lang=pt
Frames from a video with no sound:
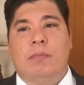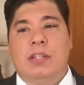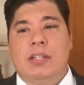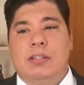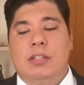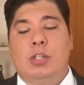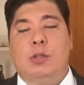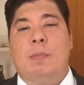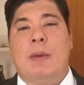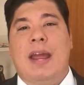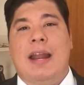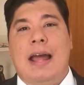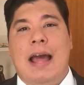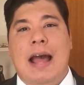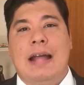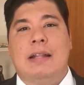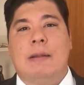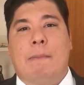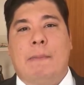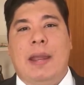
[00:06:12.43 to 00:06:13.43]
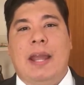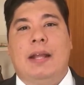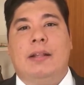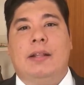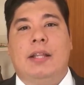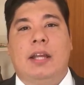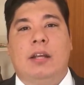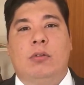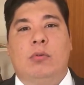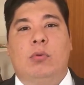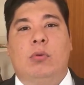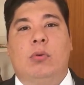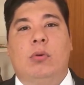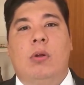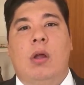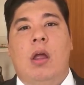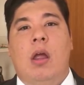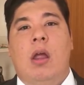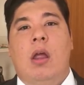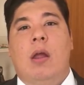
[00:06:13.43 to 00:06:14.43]
desesperada,
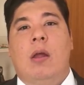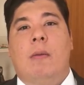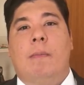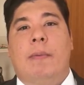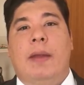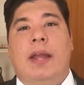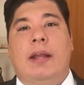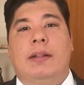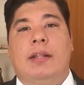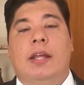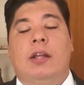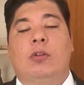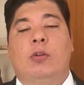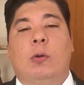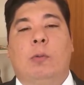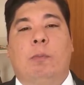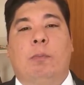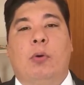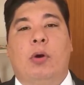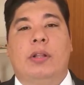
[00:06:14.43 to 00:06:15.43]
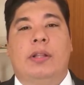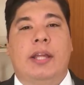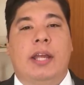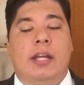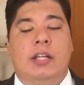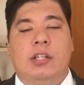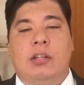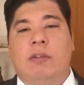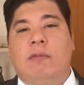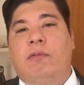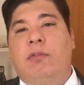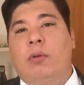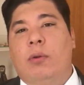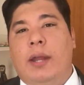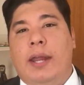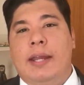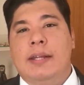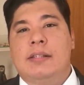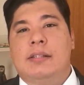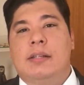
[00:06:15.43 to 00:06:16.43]
perdendo, perdendo o poder de
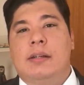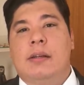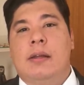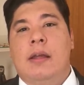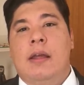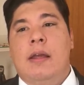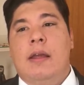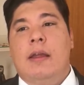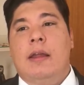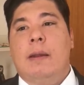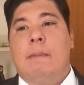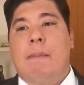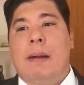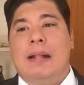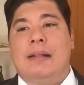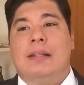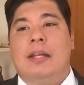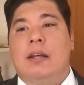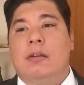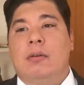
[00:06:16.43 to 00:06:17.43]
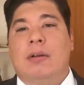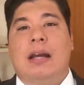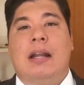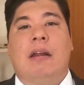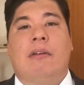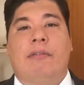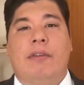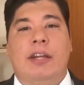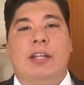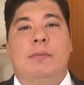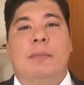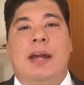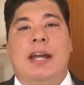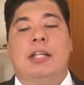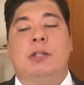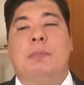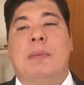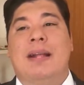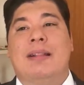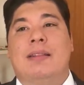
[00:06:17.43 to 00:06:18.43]
influência e batendo cada vez
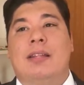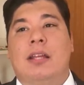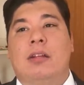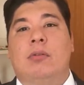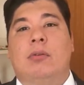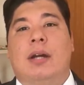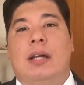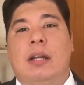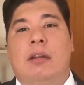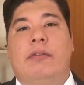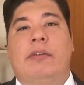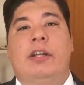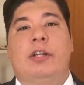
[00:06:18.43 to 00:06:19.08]
mais, batendo cada